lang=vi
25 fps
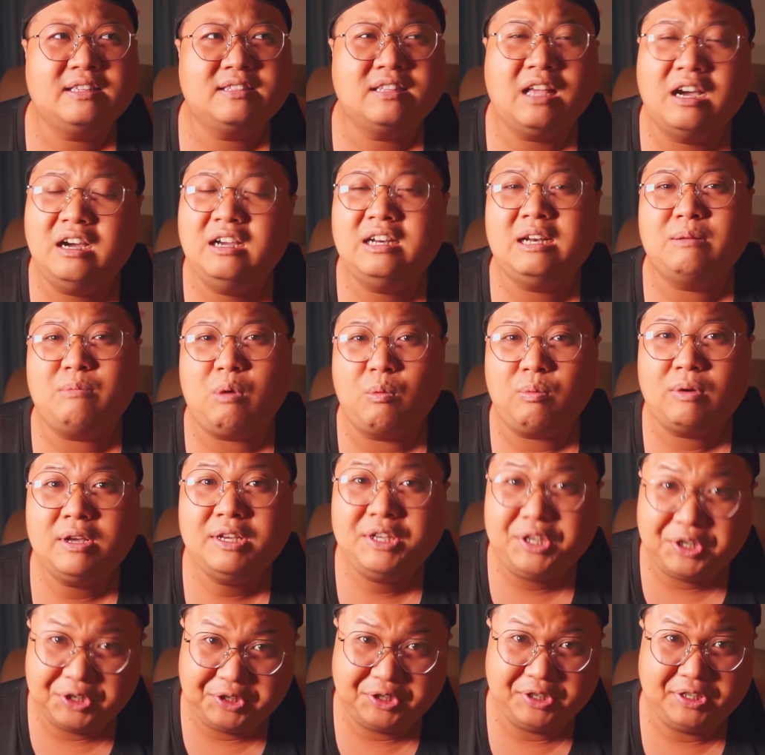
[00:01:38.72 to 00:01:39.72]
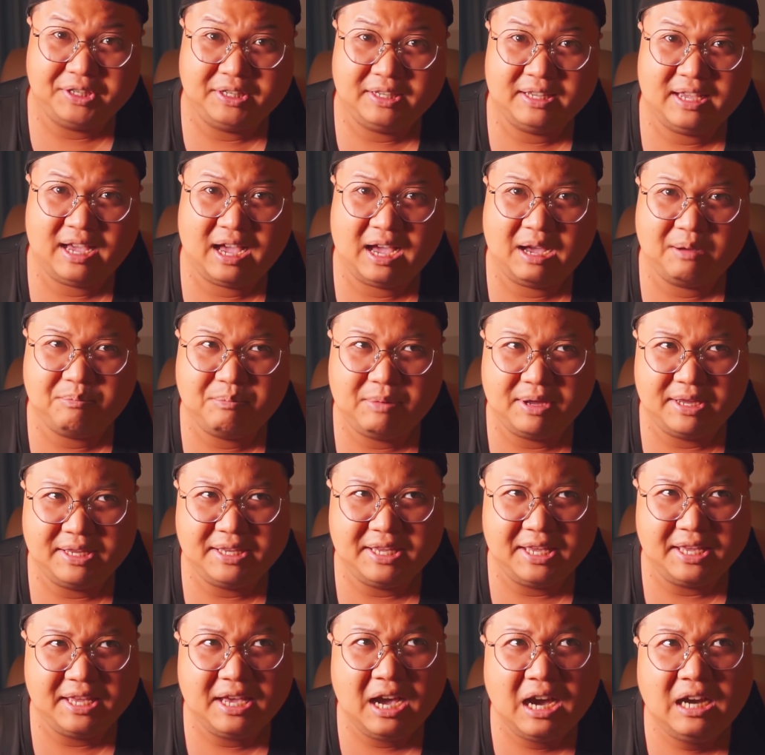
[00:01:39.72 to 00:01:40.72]
Tân là một cái người à, bị
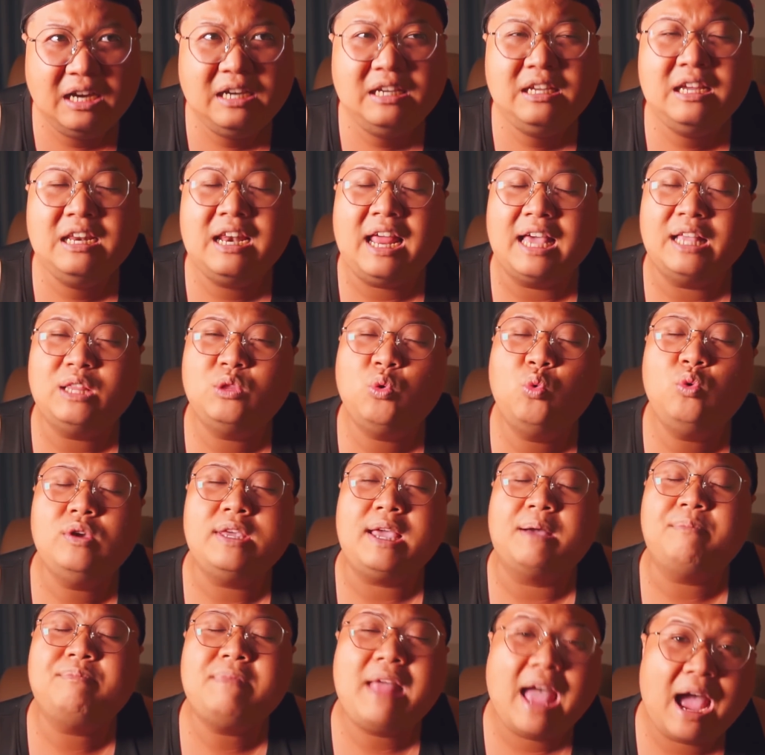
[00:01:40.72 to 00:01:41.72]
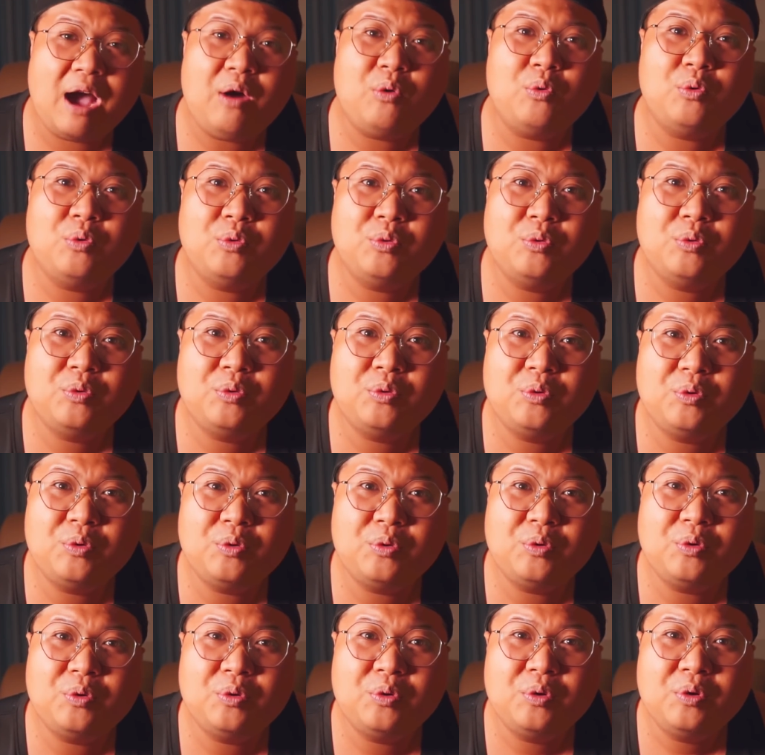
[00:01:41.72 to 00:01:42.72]
dị ứng với lại thuốc giảm đau
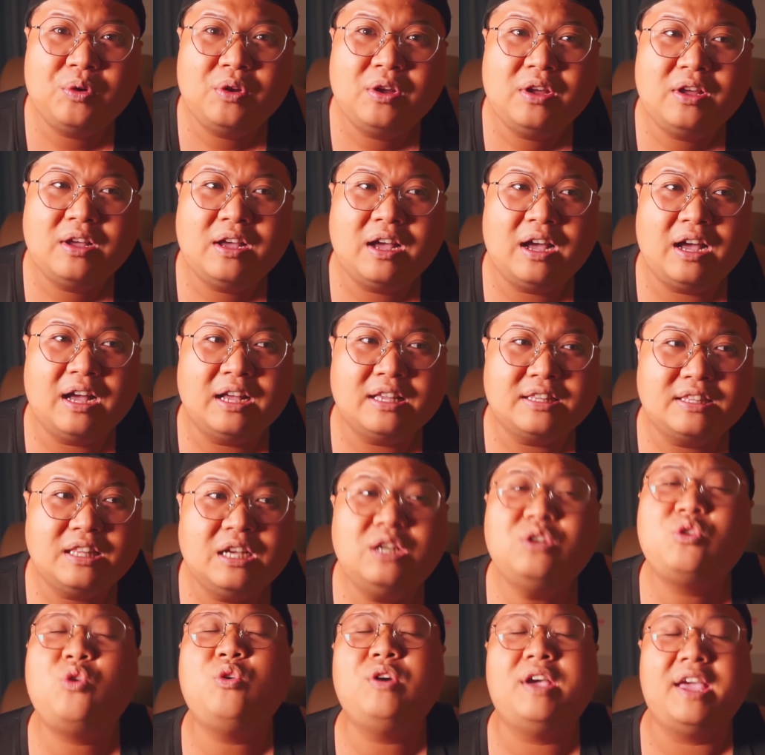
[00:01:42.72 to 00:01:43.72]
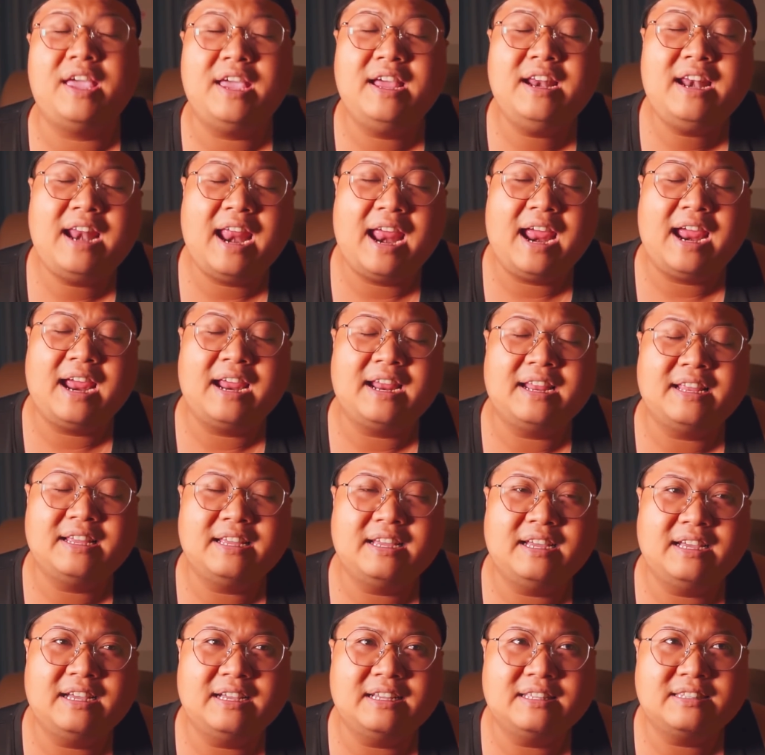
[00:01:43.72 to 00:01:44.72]
à, Tức có nghĩa là
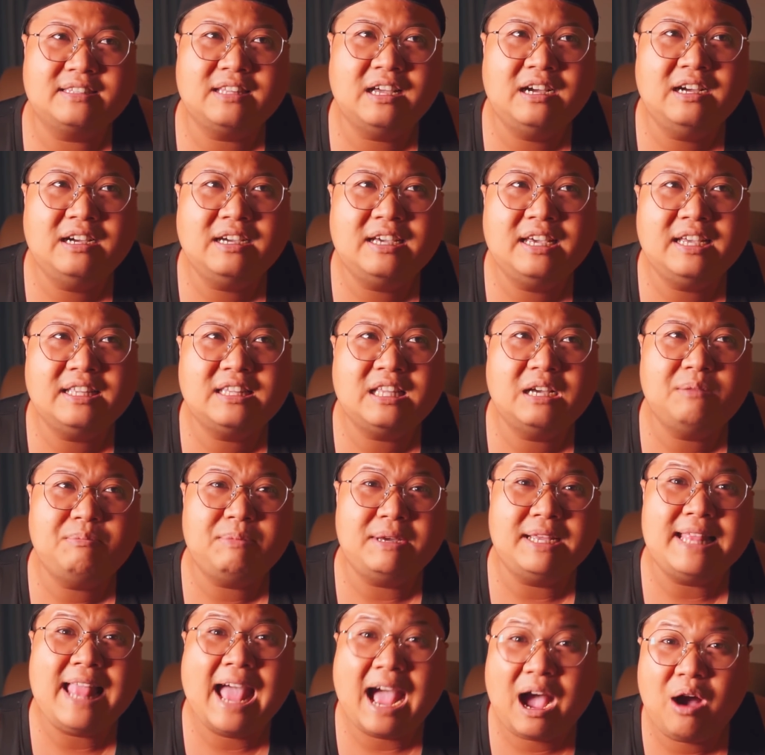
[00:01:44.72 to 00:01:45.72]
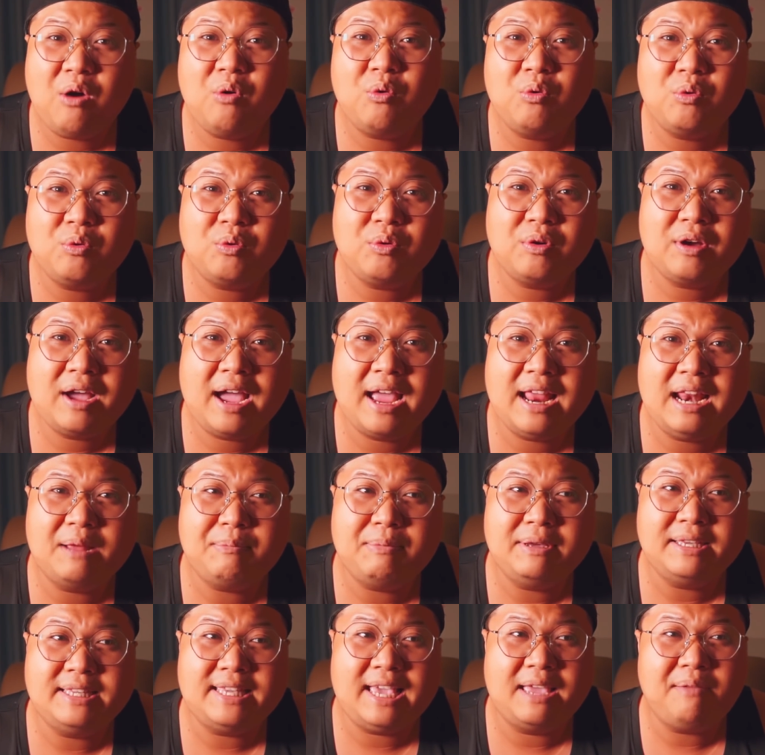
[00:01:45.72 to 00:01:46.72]
à, Tân khi Tân bị đau hay là
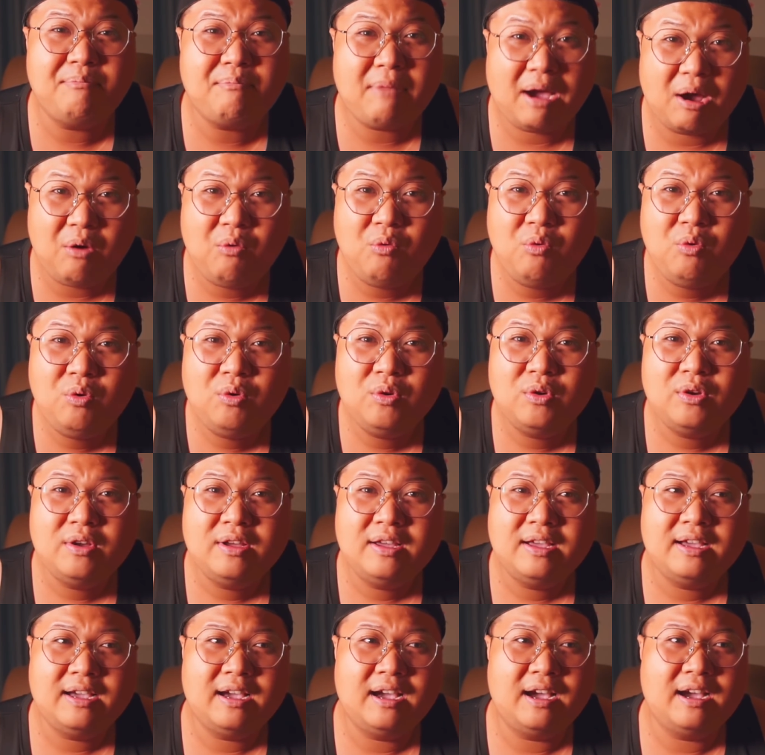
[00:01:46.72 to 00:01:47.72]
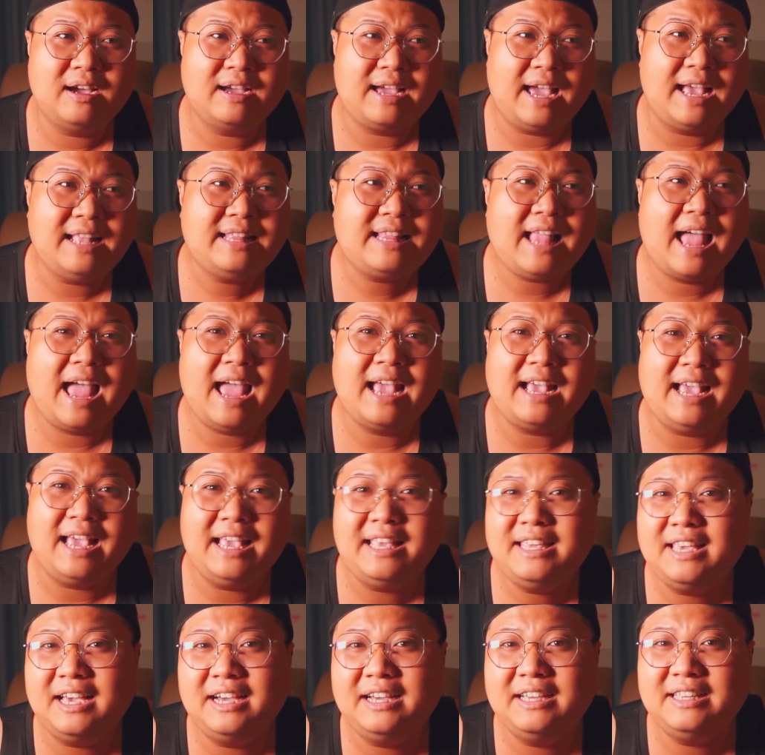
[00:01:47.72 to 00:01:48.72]
bị chảy máu à, gãy tay
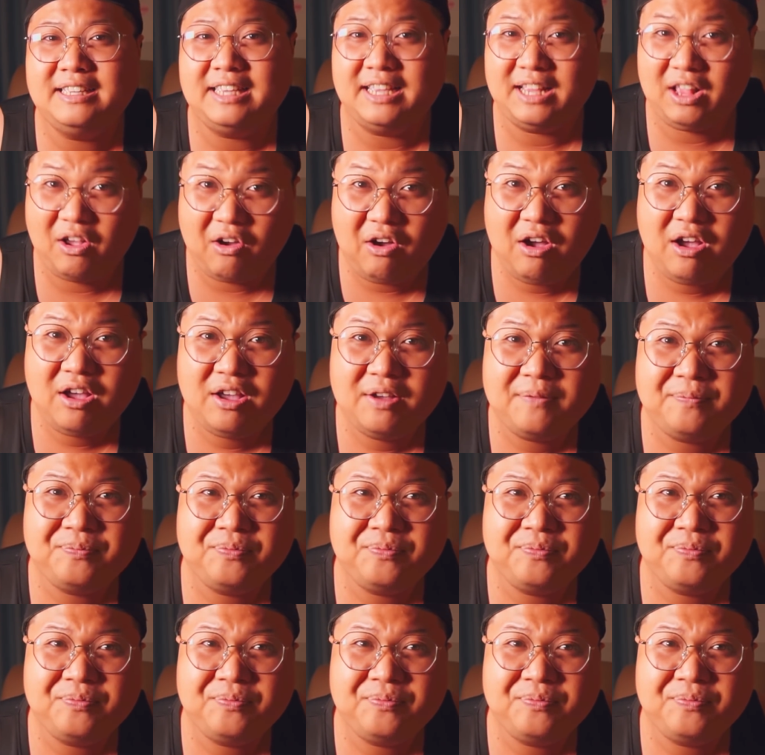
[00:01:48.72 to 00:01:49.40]
gãy chân gì đó